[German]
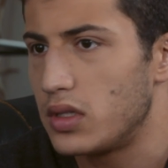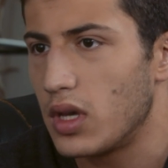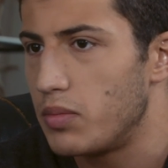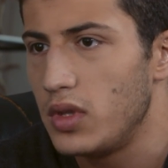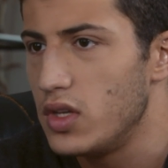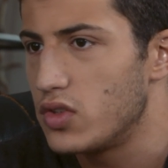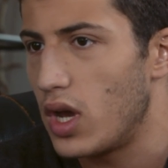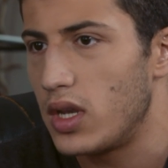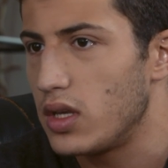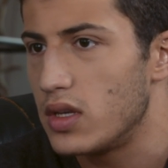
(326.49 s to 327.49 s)
Ich habe nie so
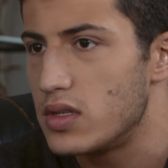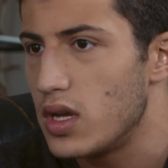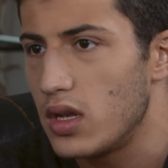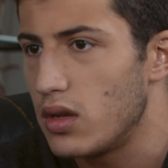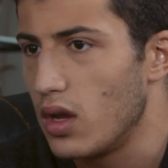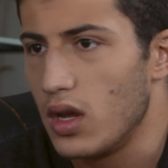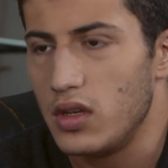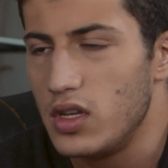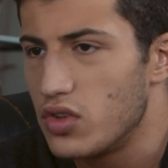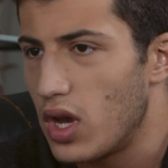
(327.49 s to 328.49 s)
einen gesehen,
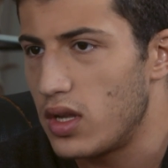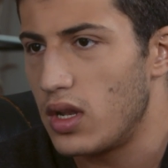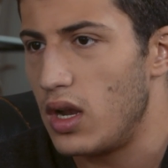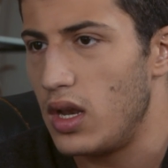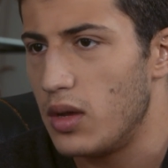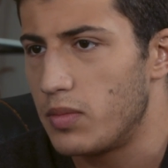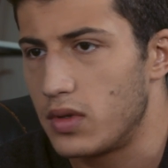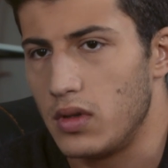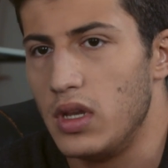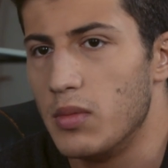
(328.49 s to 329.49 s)
nie so einen
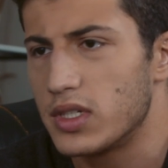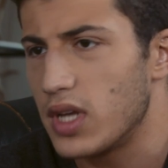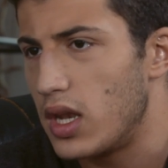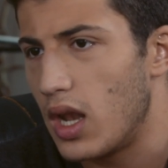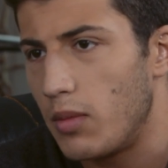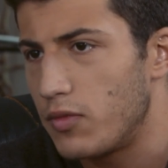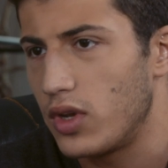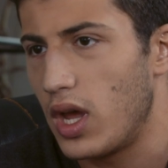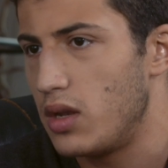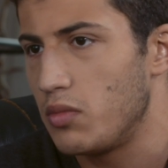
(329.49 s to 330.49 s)
erlebt, niemals einen Namen
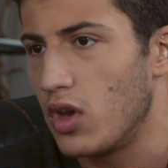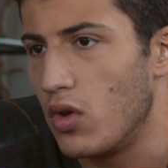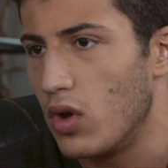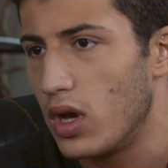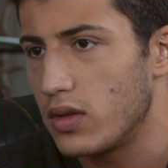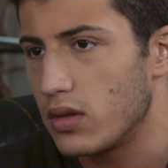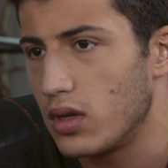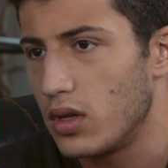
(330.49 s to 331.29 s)
von einem gehört.